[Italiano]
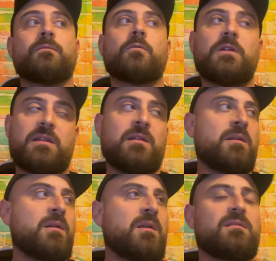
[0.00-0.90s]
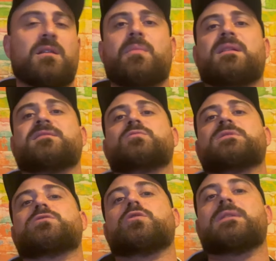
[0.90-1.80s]
Quindi sarebbe una
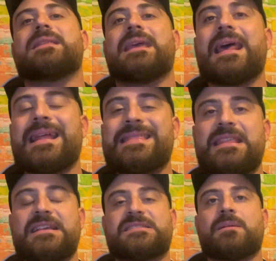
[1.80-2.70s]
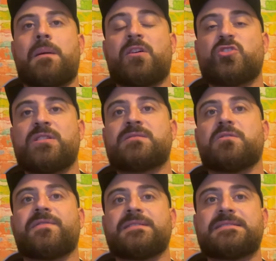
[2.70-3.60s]
situazione di grandissima emergenza
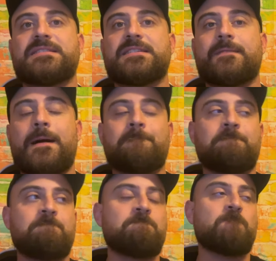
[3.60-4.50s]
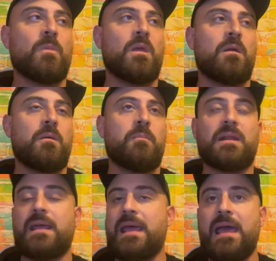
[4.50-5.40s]
offensiva
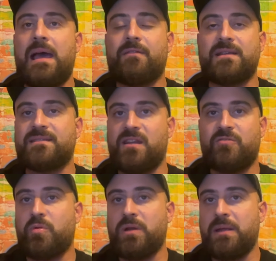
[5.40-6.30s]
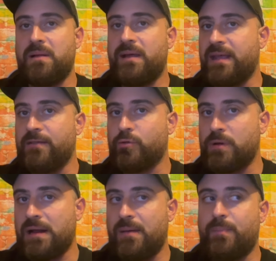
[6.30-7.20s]
perché avresti disponibile rientro
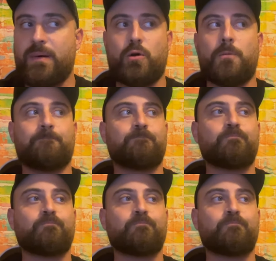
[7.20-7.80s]
dal KO